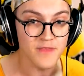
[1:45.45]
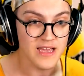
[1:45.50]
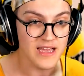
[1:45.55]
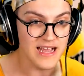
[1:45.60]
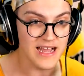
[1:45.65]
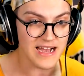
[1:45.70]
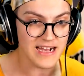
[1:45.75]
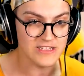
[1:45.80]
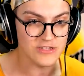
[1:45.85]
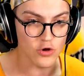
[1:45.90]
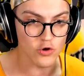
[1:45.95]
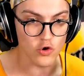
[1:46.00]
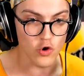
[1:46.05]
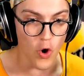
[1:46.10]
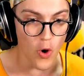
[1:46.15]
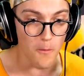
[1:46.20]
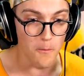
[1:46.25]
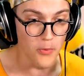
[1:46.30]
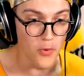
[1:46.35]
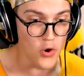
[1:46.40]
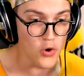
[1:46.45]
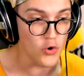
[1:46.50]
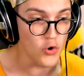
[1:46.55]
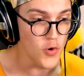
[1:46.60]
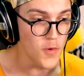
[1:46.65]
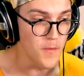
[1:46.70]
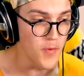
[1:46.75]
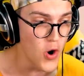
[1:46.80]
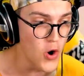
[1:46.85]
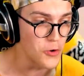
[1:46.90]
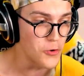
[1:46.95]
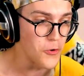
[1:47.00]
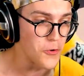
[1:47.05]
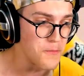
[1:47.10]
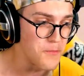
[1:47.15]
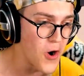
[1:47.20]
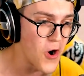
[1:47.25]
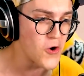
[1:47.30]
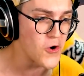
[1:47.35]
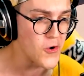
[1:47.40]
Il reste encore beaucoup, beaucoup,
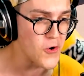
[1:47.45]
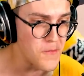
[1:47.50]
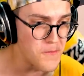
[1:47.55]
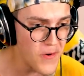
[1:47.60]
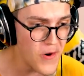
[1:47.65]
beaucoup,